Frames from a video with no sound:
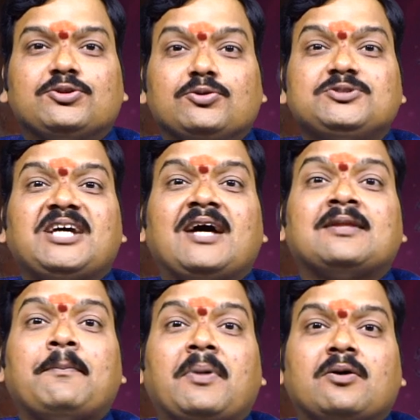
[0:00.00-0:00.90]
తూచా
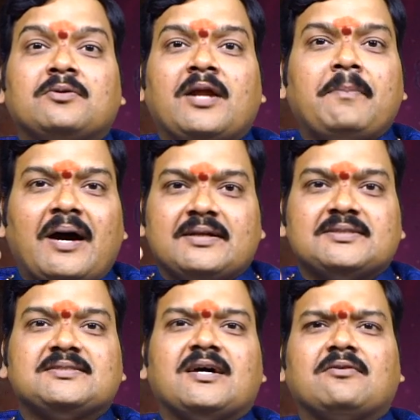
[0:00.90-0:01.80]
తప్పకుండా
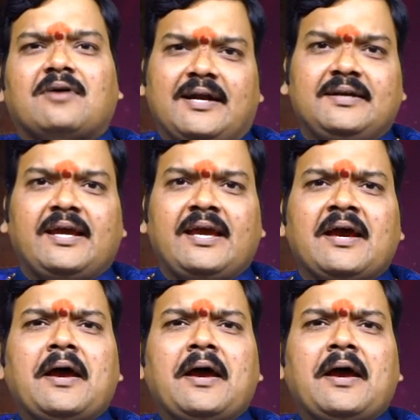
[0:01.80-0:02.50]
పాటిస్తారు అంటే